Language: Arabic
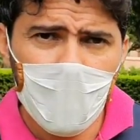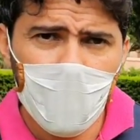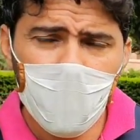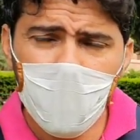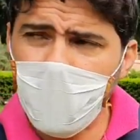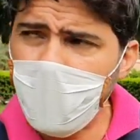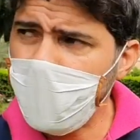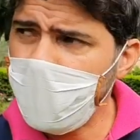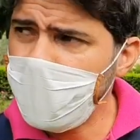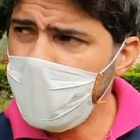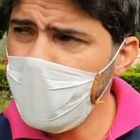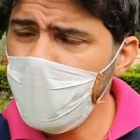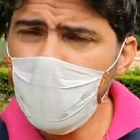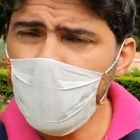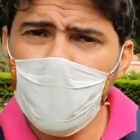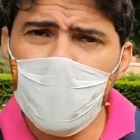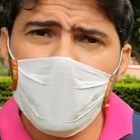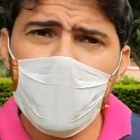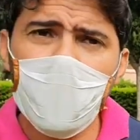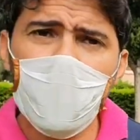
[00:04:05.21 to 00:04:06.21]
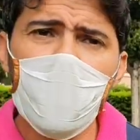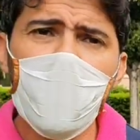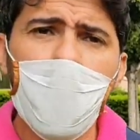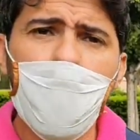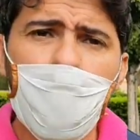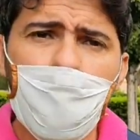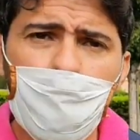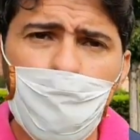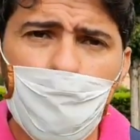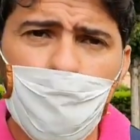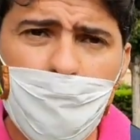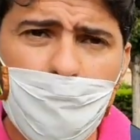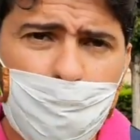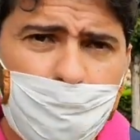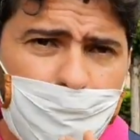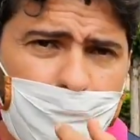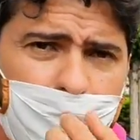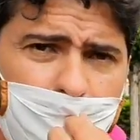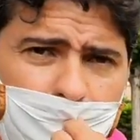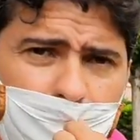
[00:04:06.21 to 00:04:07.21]
ولكن يمكن محوها
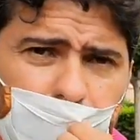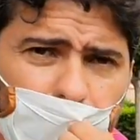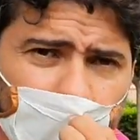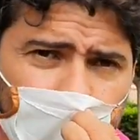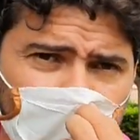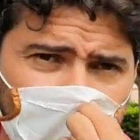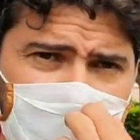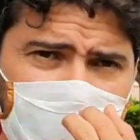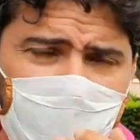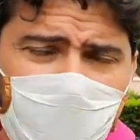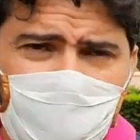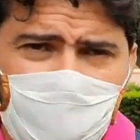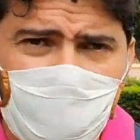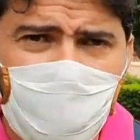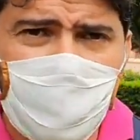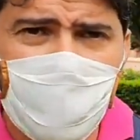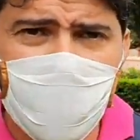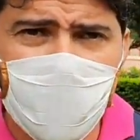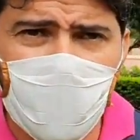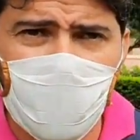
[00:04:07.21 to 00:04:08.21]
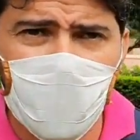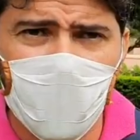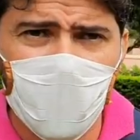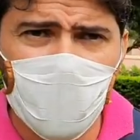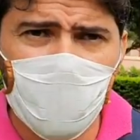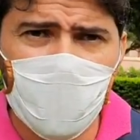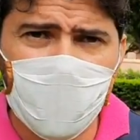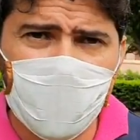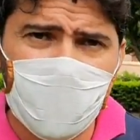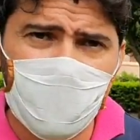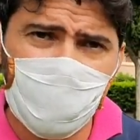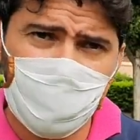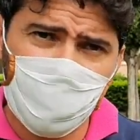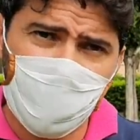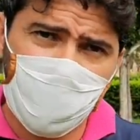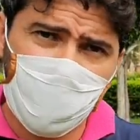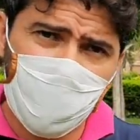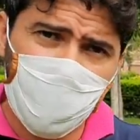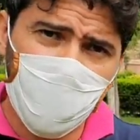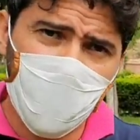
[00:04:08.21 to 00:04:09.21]
بقرار اداري نقدروا نمحيوها ولكن باش
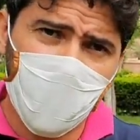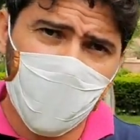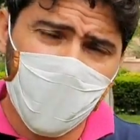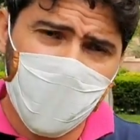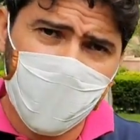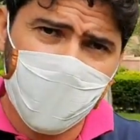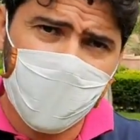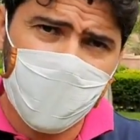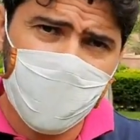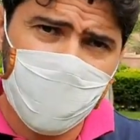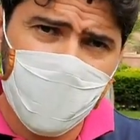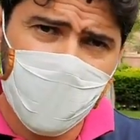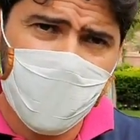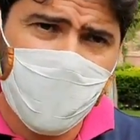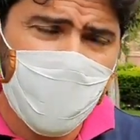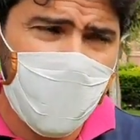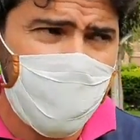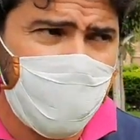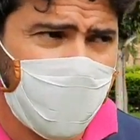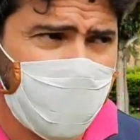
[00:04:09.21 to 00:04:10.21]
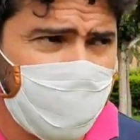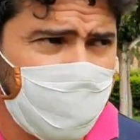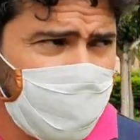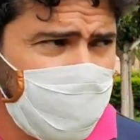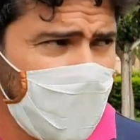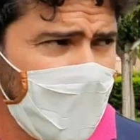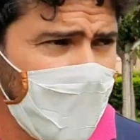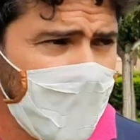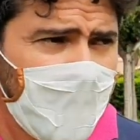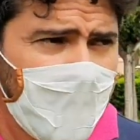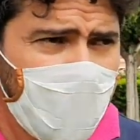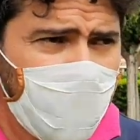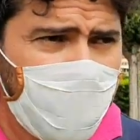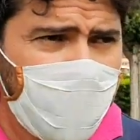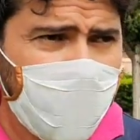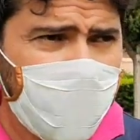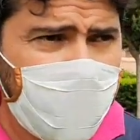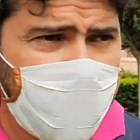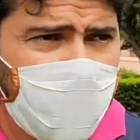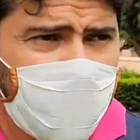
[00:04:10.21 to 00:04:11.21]
نصنعوا قرار اداري ما يمكنش
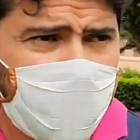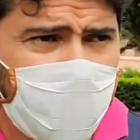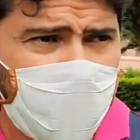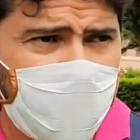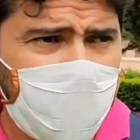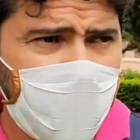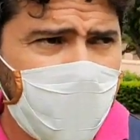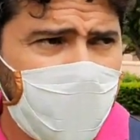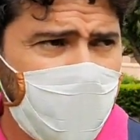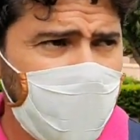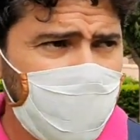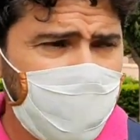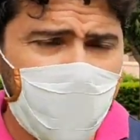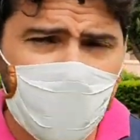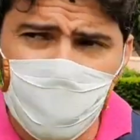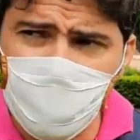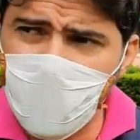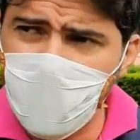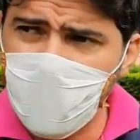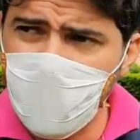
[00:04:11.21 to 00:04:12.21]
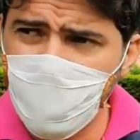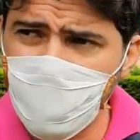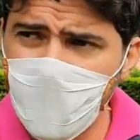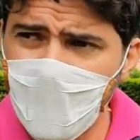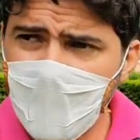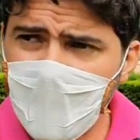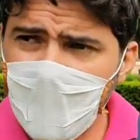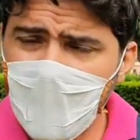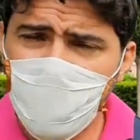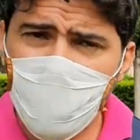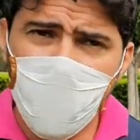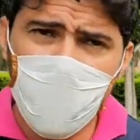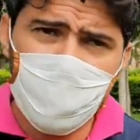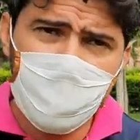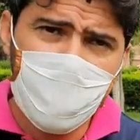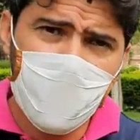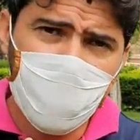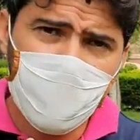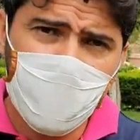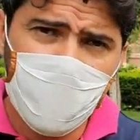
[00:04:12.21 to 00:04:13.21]
هنالك تجارب بحال
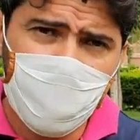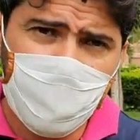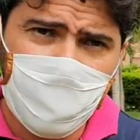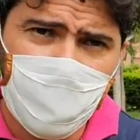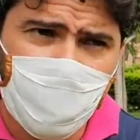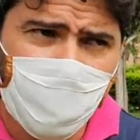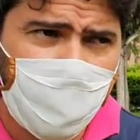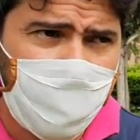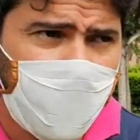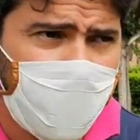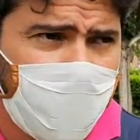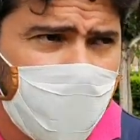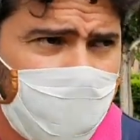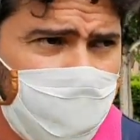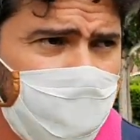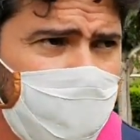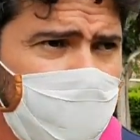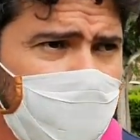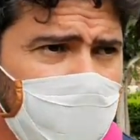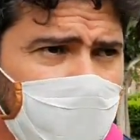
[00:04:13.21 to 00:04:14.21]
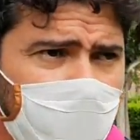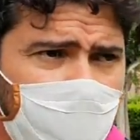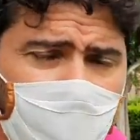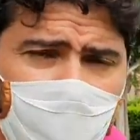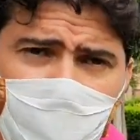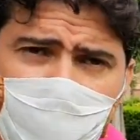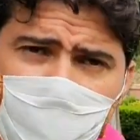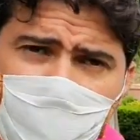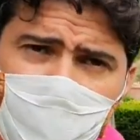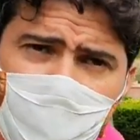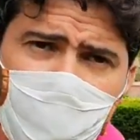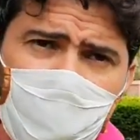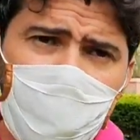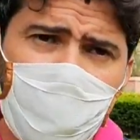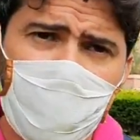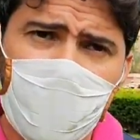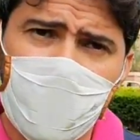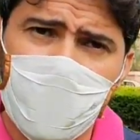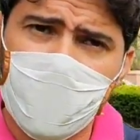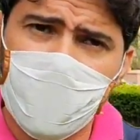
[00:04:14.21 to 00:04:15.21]
ساحه الهزيم في مكناس اللي حاولوا باش تكون
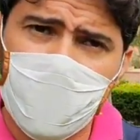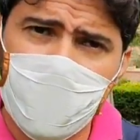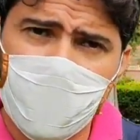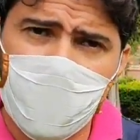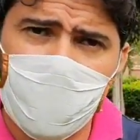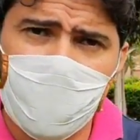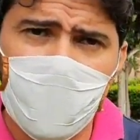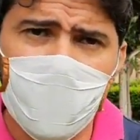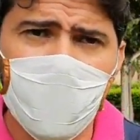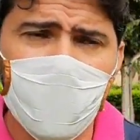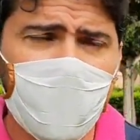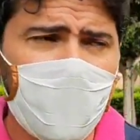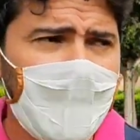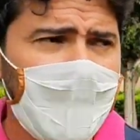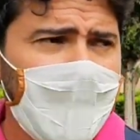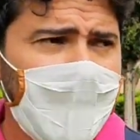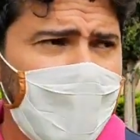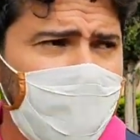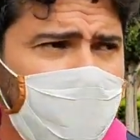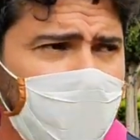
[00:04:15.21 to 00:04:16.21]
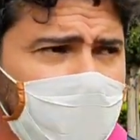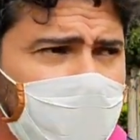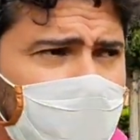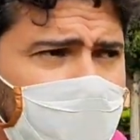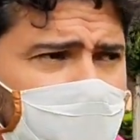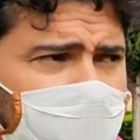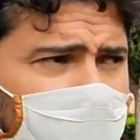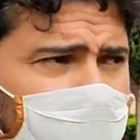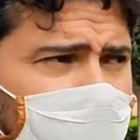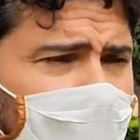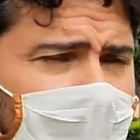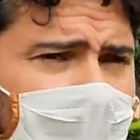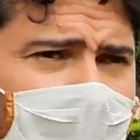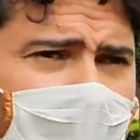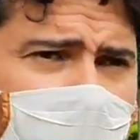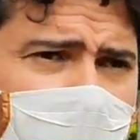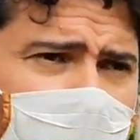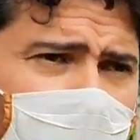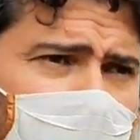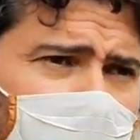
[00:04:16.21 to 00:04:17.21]
كذلك ساحه ساحه اللي
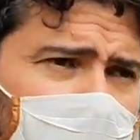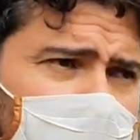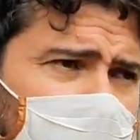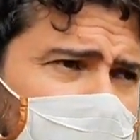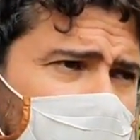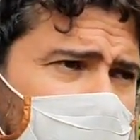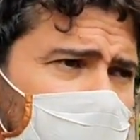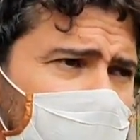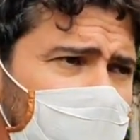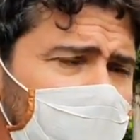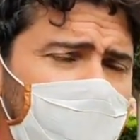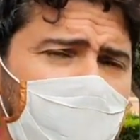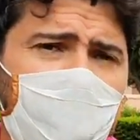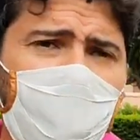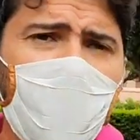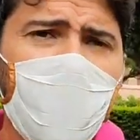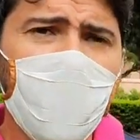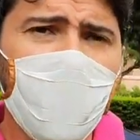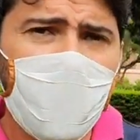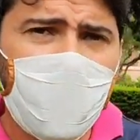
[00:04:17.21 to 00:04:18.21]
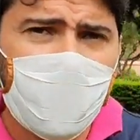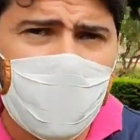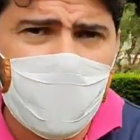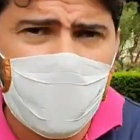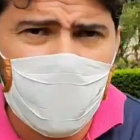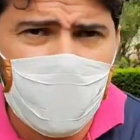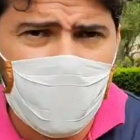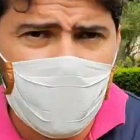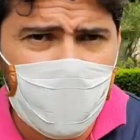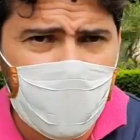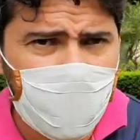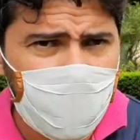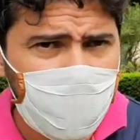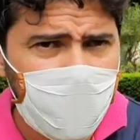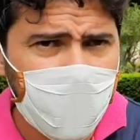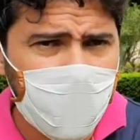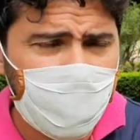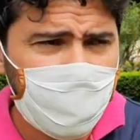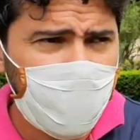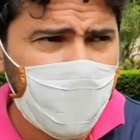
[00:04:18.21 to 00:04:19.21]
آه، يعني تحاكي
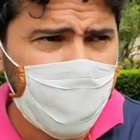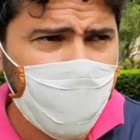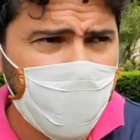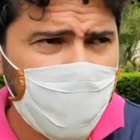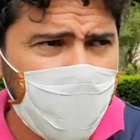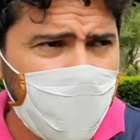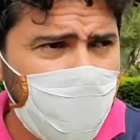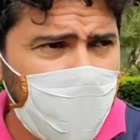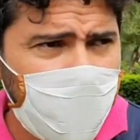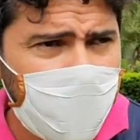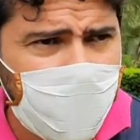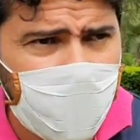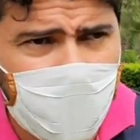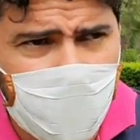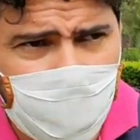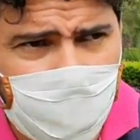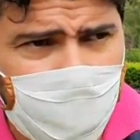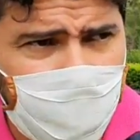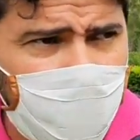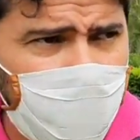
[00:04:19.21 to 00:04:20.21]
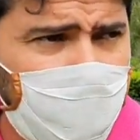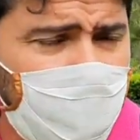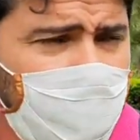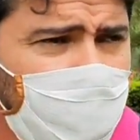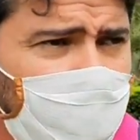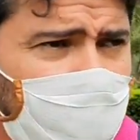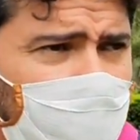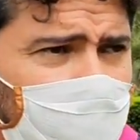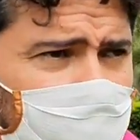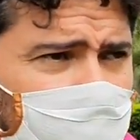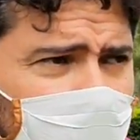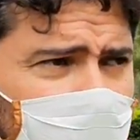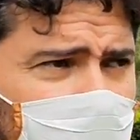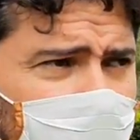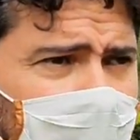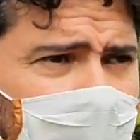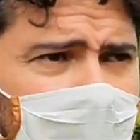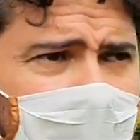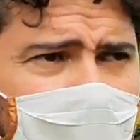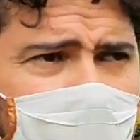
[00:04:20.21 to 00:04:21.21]
ساحه جامع الفنا ولكن ما توفقوا شيء
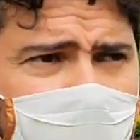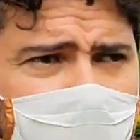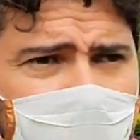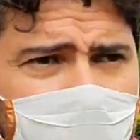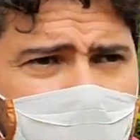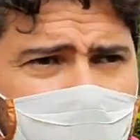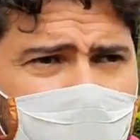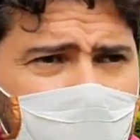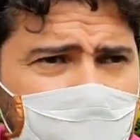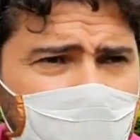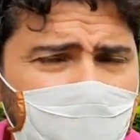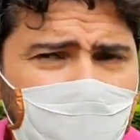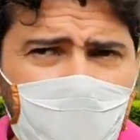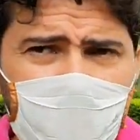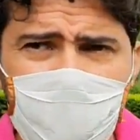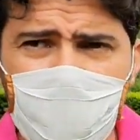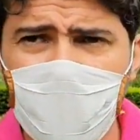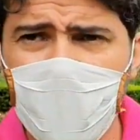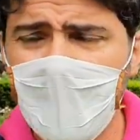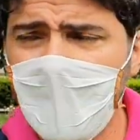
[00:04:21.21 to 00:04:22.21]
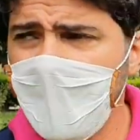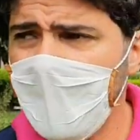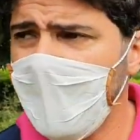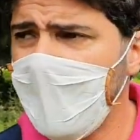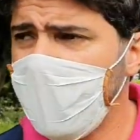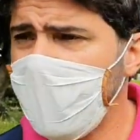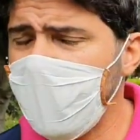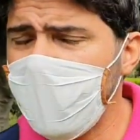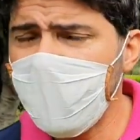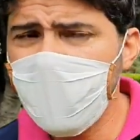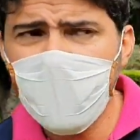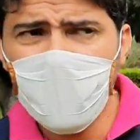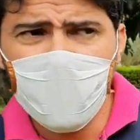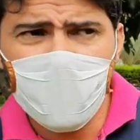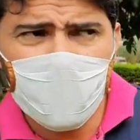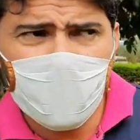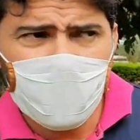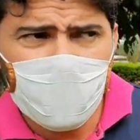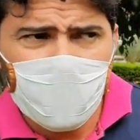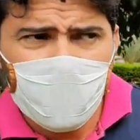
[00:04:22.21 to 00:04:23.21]
كذلك بفاس إيه، هنا
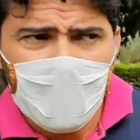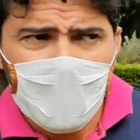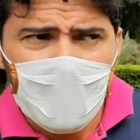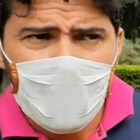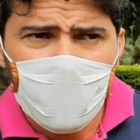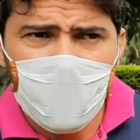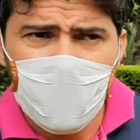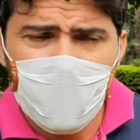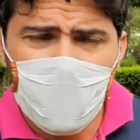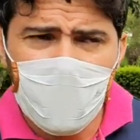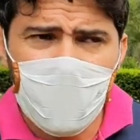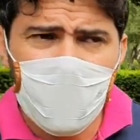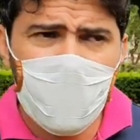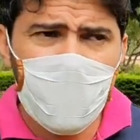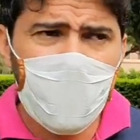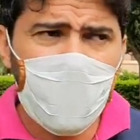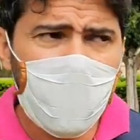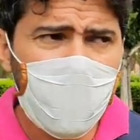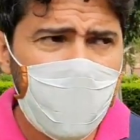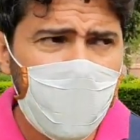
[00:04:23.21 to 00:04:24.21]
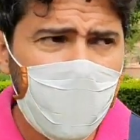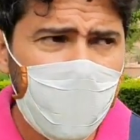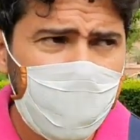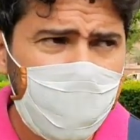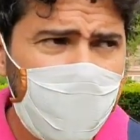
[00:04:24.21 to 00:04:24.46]
آه، هنا